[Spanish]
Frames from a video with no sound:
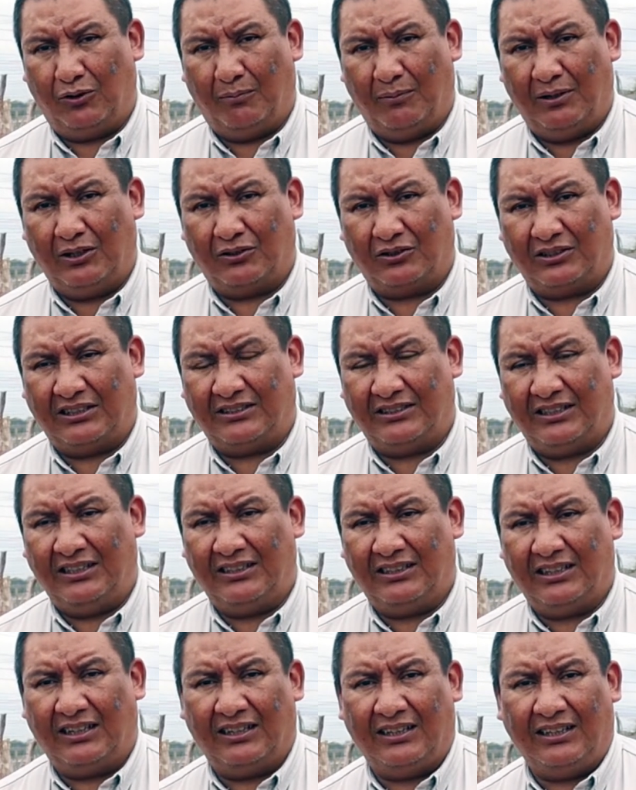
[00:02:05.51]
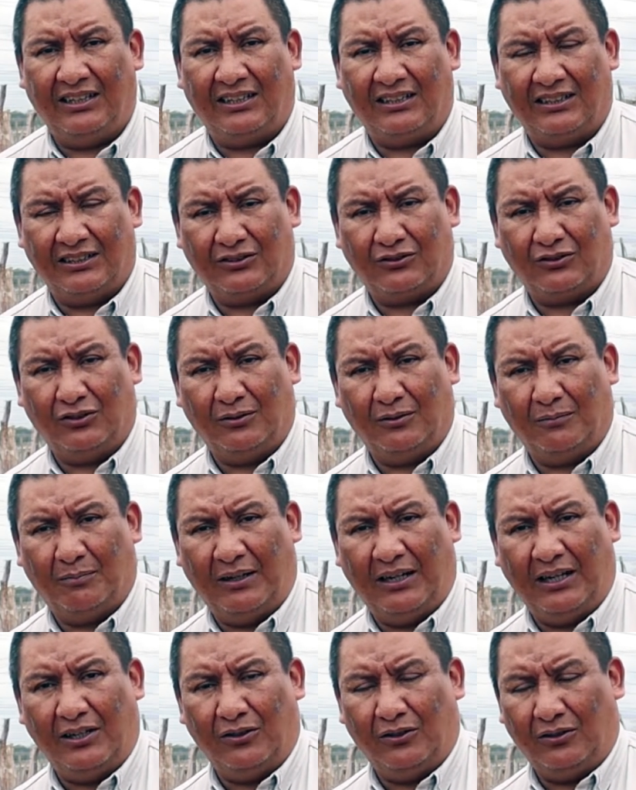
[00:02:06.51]
lo menos 60 días de sol
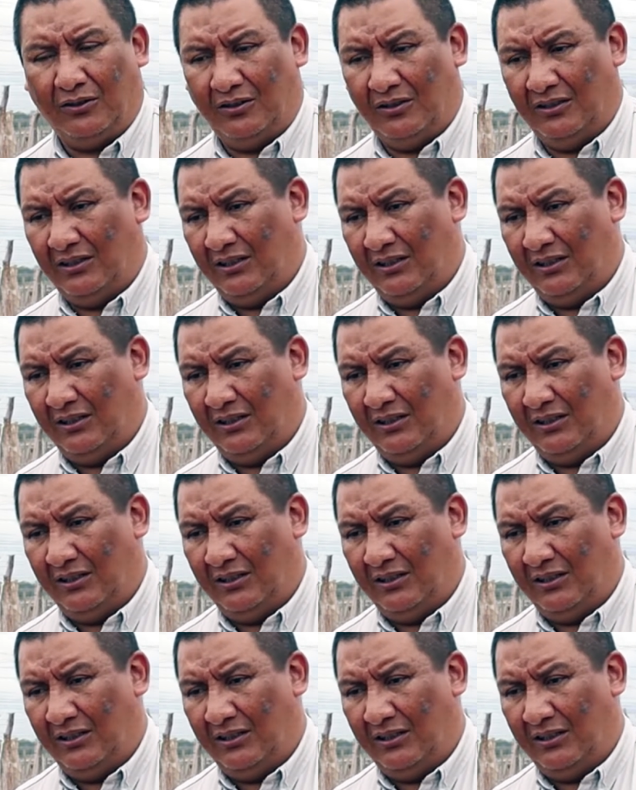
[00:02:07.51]
pleno,